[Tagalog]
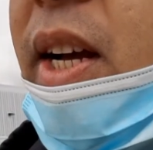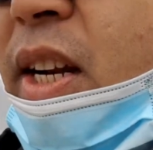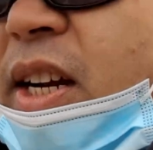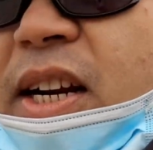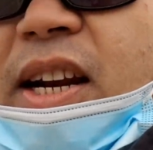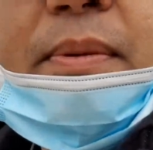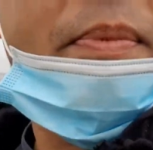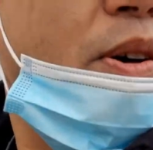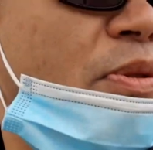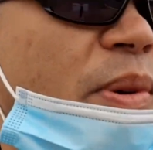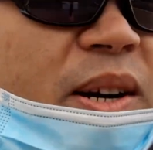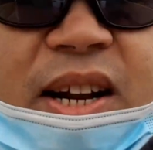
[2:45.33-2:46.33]
naglip
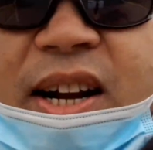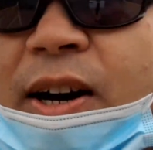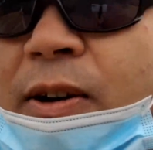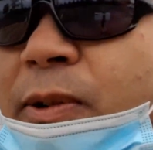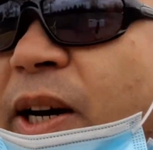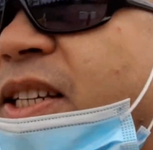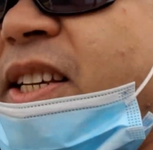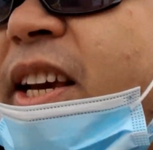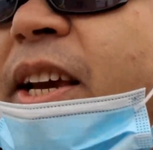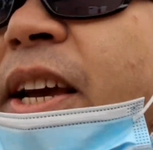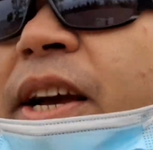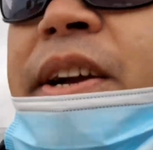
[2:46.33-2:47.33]
ako maglakaw guys kay